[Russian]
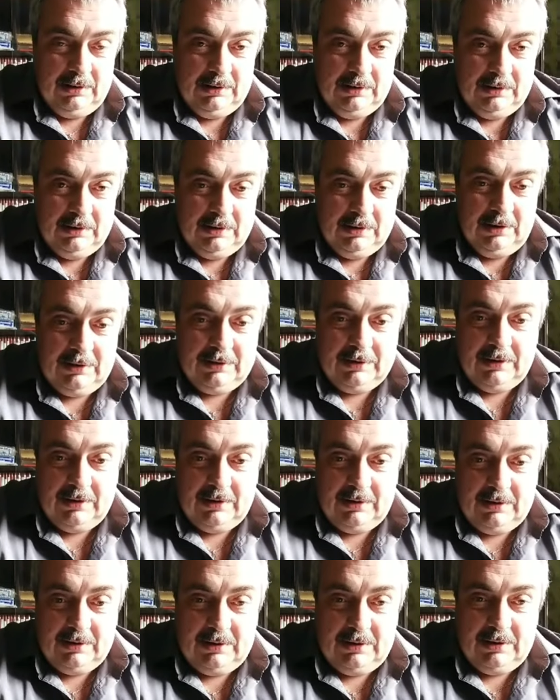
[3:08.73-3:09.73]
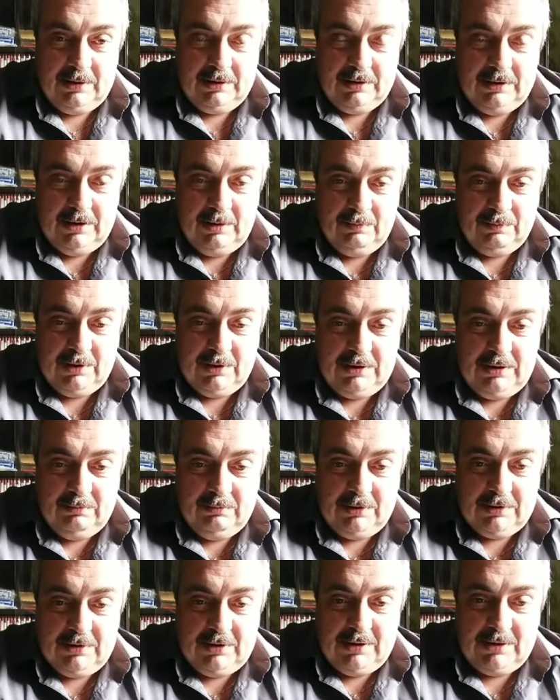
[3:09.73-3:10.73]
Это
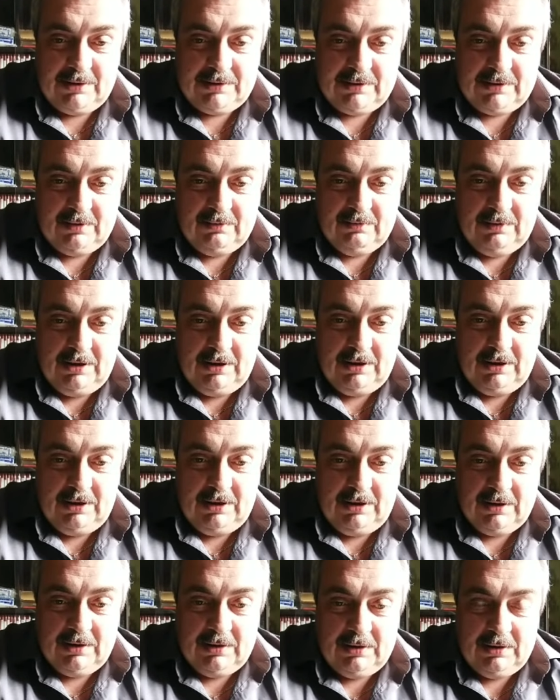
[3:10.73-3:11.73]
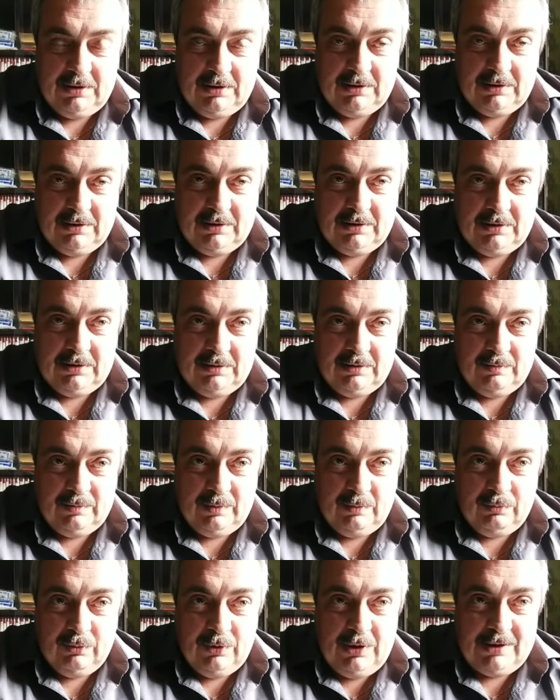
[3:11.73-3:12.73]
необходимо для сравнения э,
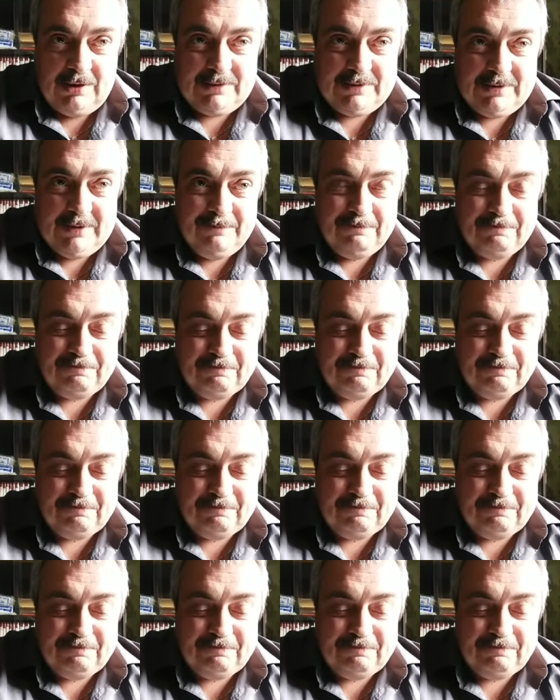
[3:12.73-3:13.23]
популяций